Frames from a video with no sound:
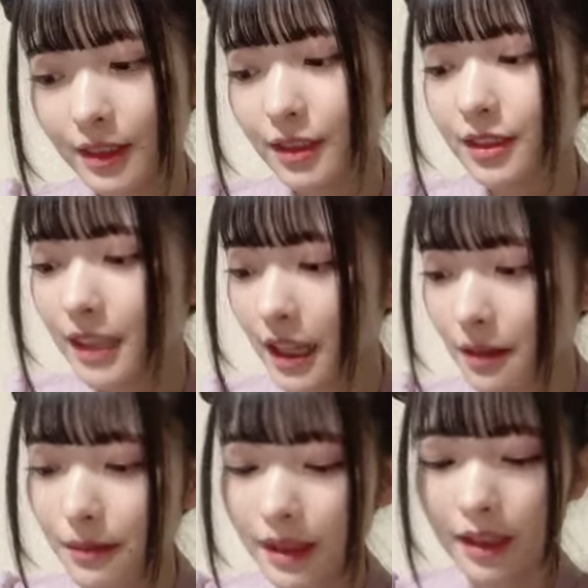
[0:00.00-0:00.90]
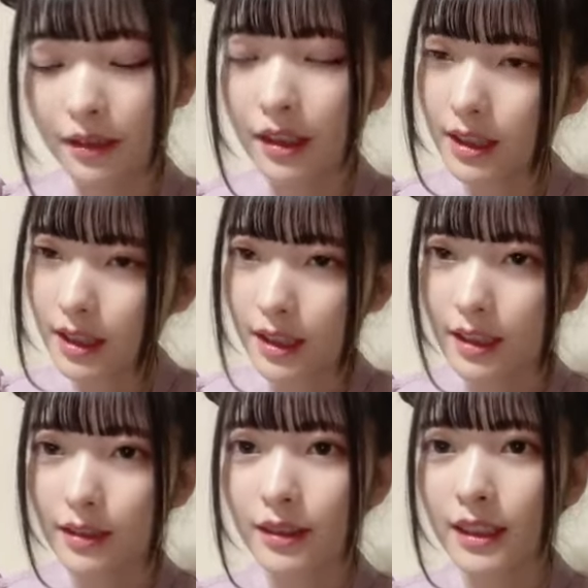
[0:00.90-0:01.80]
10時半までよかったら
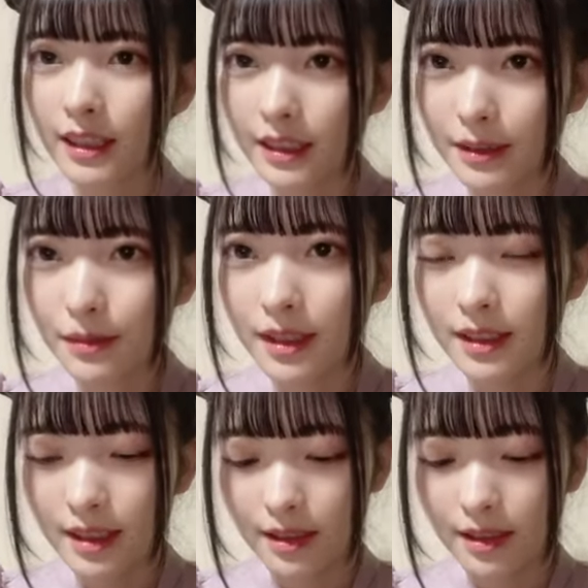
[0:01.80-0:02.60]
お願いします